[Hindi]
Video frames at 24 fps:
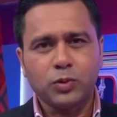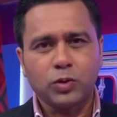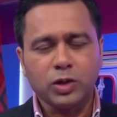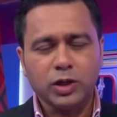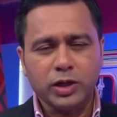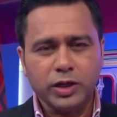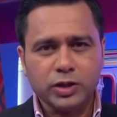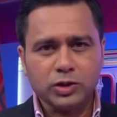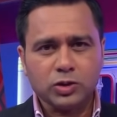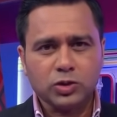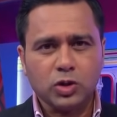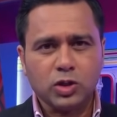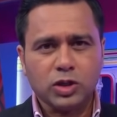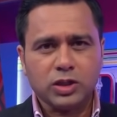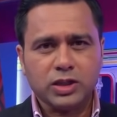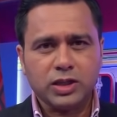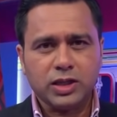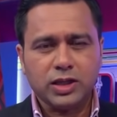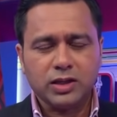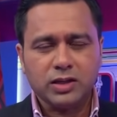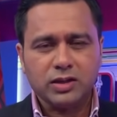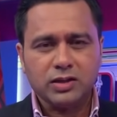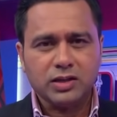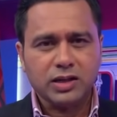बॉलिंग uh, तो
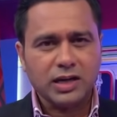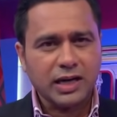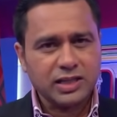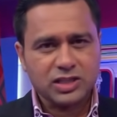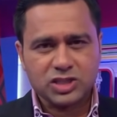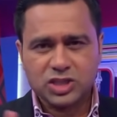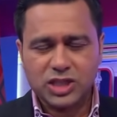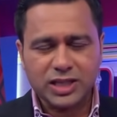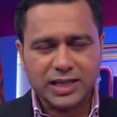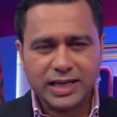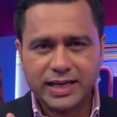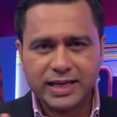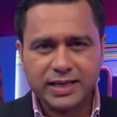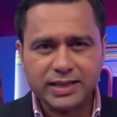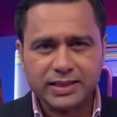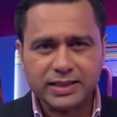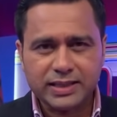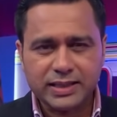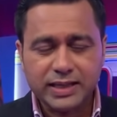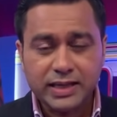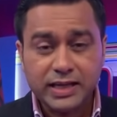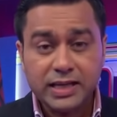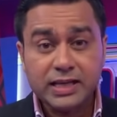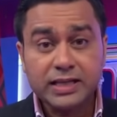की अच्छी नहीं
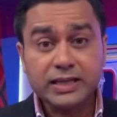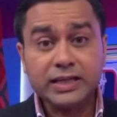की